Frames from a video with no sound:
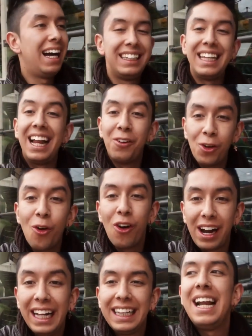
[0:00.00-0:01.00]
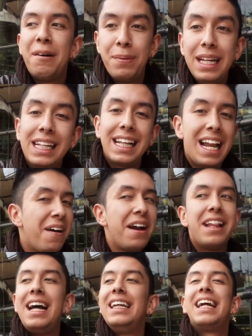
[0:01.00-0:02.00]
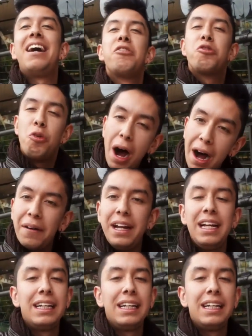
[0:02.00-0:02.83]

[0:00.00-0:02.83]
está algo coqueta la pista, la verdad está suave,